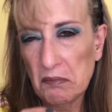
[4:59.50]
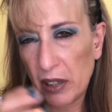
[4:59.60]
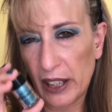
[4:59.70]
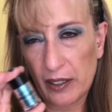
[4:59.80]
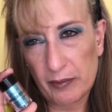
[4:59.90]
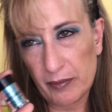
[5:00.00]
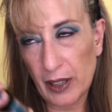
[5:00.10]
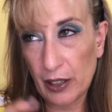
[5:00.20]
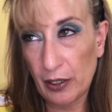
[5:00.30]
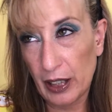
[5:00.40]
bueno,
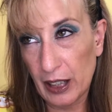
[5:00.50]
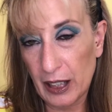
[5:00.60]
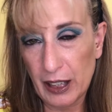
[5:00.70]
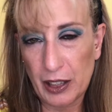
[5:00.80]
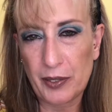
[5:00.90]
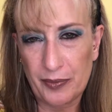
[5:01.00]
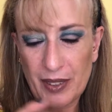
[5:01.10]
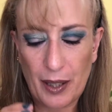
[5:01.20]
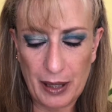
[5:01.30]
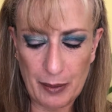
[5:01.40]
de eso de discreto
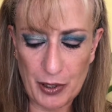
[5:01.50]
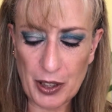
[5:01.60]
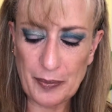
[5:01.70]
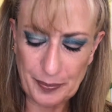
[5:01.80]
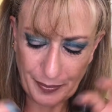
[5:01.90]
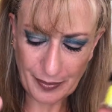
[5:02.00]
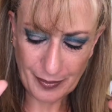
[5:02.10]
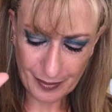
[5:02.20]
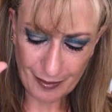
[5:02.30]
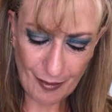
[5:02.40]
ya veremos.
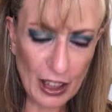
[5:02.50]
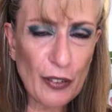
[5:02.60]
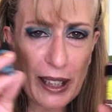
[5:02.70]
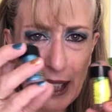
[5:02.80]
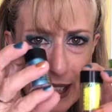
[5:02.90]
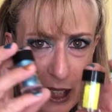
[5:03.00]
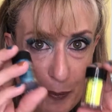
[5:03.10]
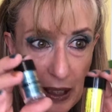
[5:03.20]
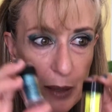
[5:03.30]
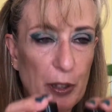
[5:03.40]
Lo voy a dejar aquí
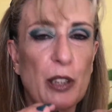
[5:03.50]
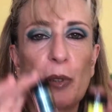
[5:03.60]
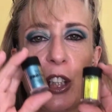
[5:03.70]
aparte porque como